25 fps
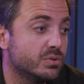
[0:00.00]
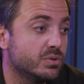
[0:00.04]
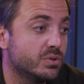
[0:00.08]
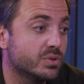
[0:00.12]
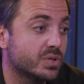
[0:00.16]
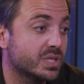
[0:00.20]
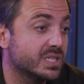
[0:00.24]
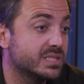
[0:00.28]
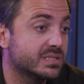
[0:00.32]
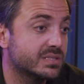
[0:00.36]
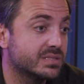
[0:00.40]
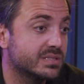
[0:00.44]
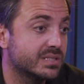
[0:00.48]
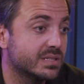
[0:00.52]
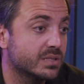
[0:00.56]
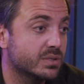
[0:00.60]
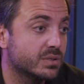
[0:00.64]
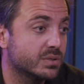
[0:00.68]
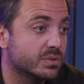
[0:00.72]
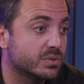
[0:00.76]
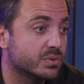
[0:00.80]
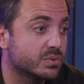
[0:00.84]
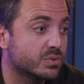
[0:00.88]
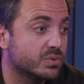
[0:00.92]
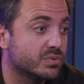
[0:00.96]
le risque, c'est
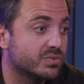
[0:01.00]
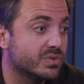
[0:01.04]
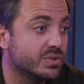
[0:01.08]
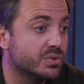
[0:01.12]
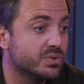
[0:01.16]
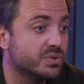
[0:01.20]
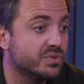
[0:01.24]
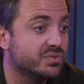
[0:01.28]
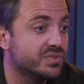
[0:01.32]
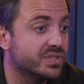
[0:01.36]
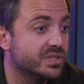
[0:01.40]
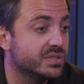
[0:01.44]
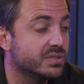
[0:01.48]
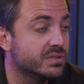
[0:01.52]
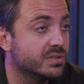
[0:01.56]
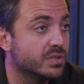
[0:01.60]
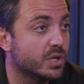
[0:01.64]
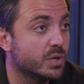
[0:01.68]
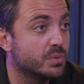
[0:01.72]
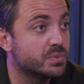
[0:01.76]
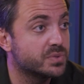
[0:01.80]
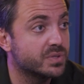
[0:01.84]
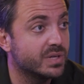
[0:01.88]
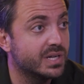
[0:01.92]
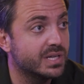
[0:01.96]
que ton vélo devienne
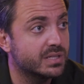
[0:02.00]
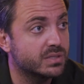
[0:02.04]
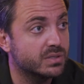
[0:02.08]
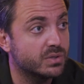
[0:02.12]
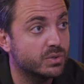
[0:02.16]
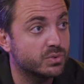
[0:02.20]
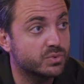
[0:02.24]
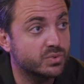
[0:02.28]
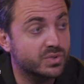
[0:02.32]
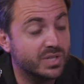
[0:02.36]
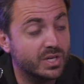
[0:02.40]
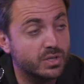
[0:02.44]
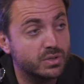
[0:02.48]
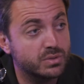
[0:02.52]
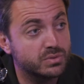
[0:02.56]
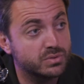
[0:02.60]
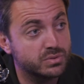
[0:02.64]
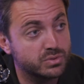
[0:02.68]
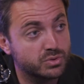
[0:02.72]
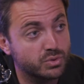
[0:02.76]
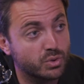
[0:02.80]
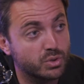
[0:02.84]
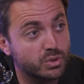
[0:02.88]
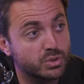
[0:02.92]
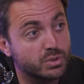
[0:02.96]
obsolète, en tout cas
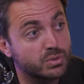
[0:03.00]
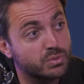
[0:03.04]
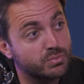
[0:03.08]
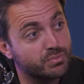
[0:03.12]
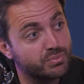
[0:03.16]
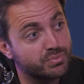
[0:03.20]
sur le